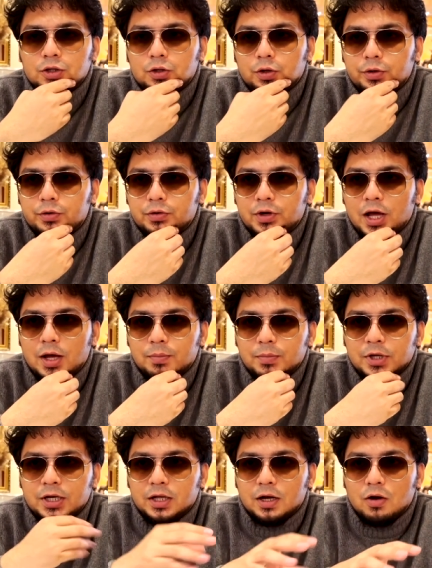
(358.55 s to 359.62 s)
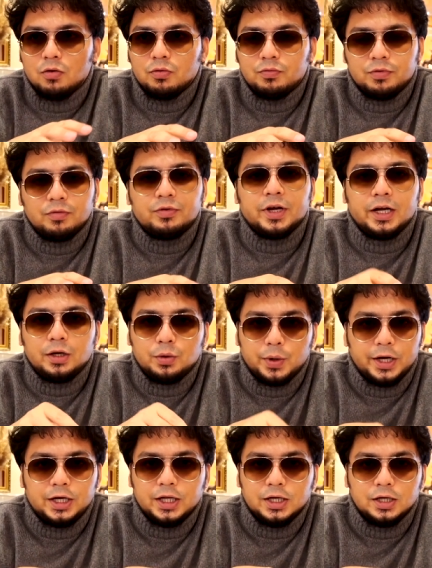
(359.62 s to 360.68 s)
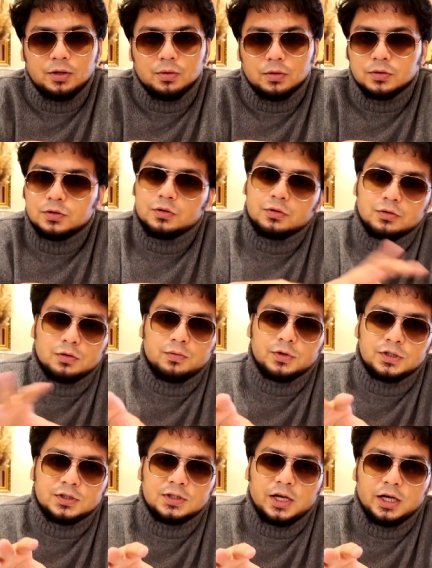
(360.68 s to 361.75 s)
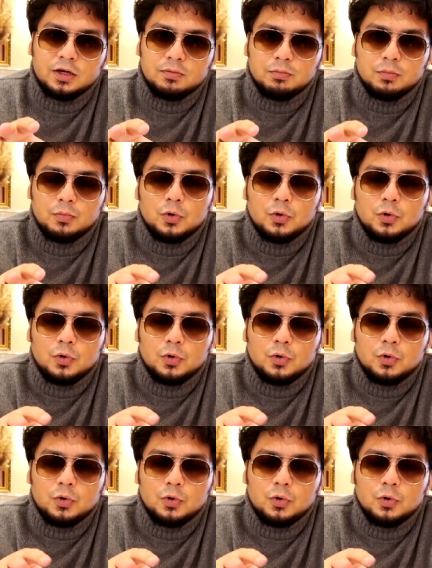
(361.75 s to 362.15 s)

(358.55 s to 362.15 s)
तो इट वुड हैव बीन अराउंड फिफ्टीन टू एटीन यूरोज सो विच इज़ लाइक